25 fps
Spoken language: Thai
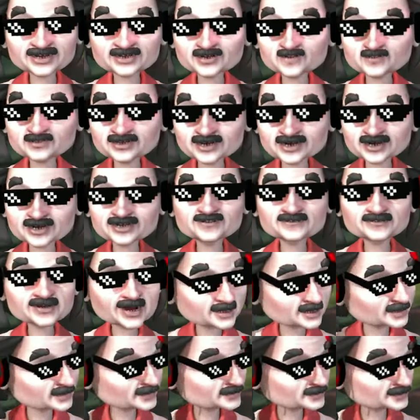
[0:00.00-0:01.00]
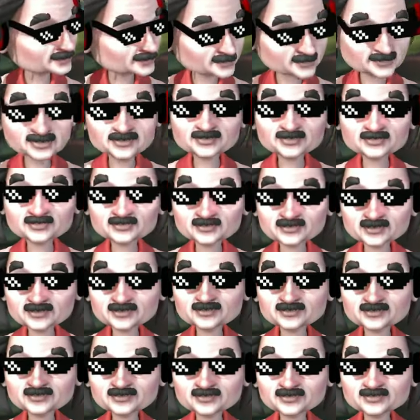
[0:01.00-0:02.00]
ฟรีเกมปะ
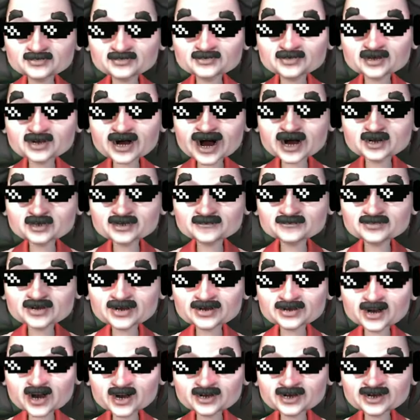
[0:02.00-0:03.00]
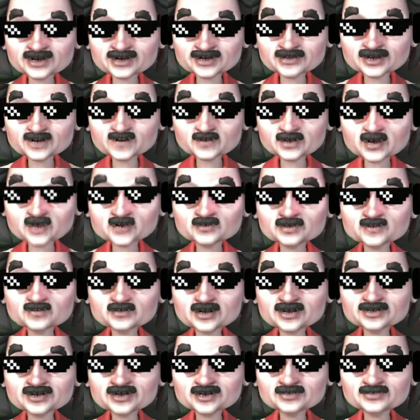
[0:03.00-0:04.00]
น่าจะไม่รอดการจับกลุ่มแล้ว
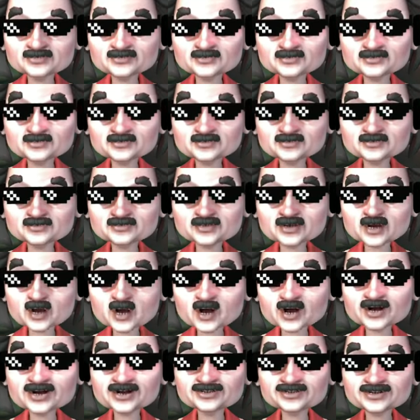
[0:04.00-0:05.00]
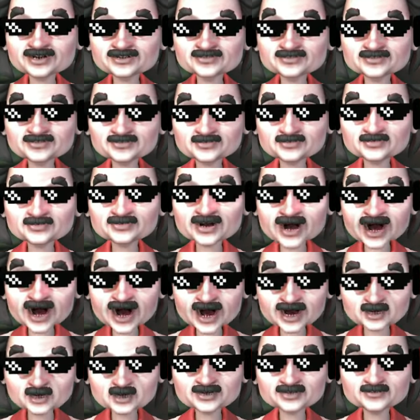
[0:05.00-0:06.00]
เพื่อน อุ้ยจา
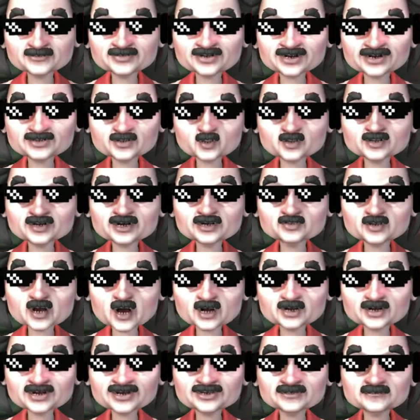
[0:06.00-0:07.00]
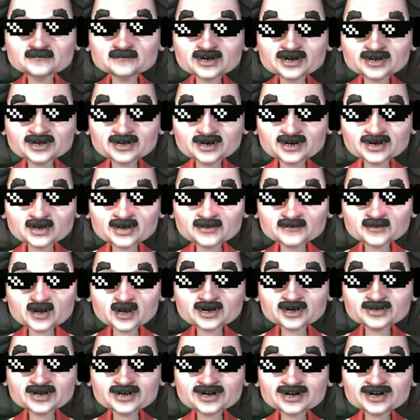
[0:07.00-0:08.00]
น ถ้าเกิดหมุนนี้ไม่ลงก็หมดอะ